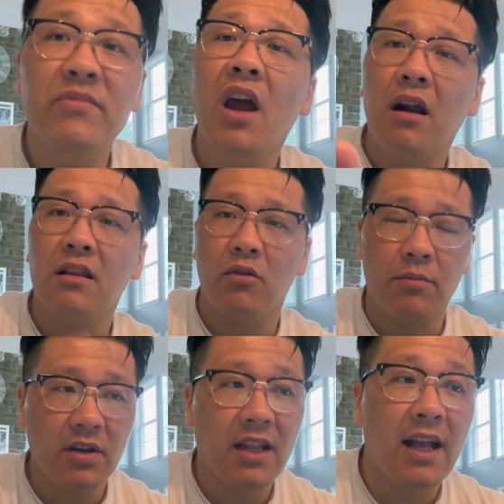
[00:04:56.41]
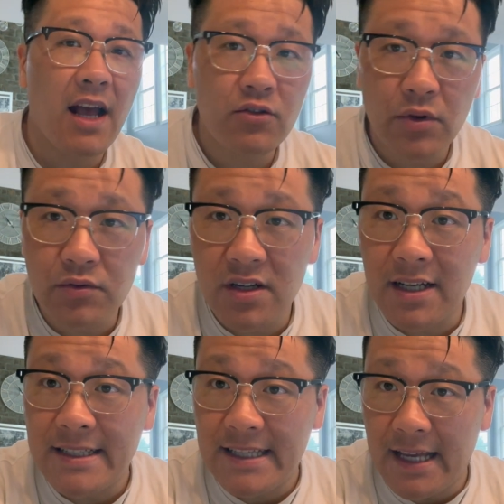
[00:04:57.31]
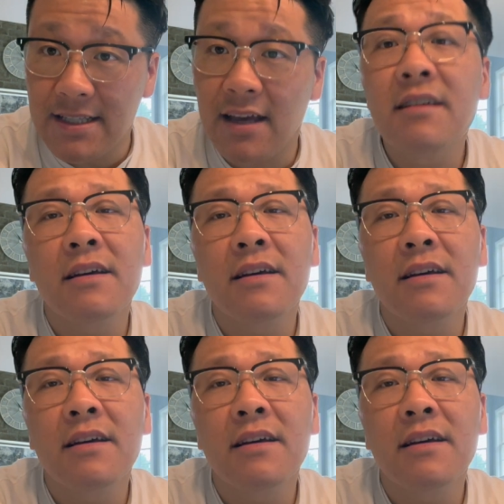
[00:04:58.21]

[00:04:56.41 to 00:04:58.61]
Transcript: 第二个呢，我们就跟大家说一说这个姐姐，